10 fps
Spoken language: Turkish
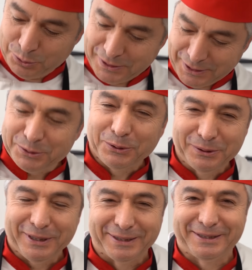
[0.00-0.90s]
tuzları
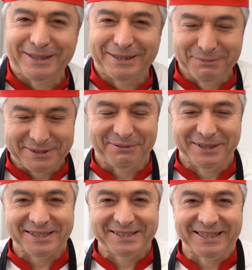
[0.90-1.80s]
sonunda hatırladım
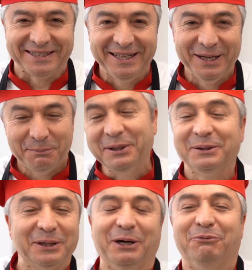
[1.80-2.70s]
sevgili seyirciler. Bir
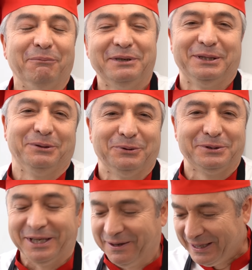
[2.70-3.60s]
anda kafam gitti
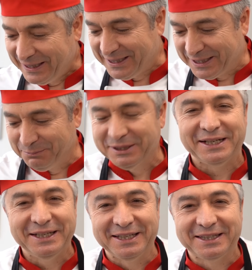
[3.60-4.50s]
tuzda.
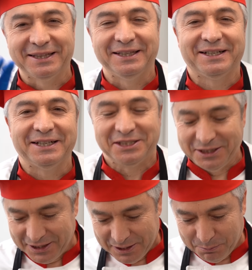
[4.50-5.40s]
Yarımlara iki tatlı
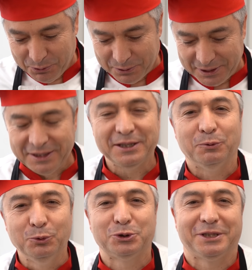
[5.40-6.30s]
kaşığı, büyüklere de
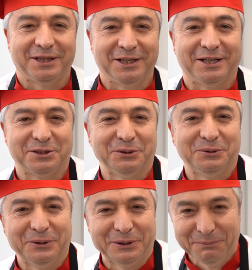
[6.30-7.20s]
üç tatlı kaşığı
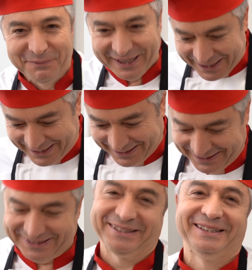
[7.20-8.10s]
koydum.
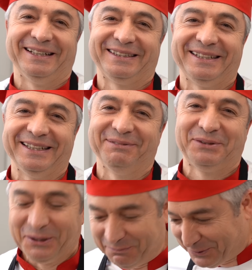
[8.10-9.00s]
Allah'a şükür hatırladım.
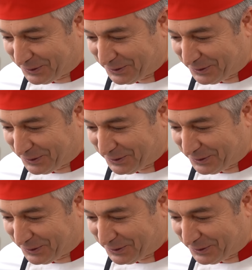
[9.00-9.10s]
Çok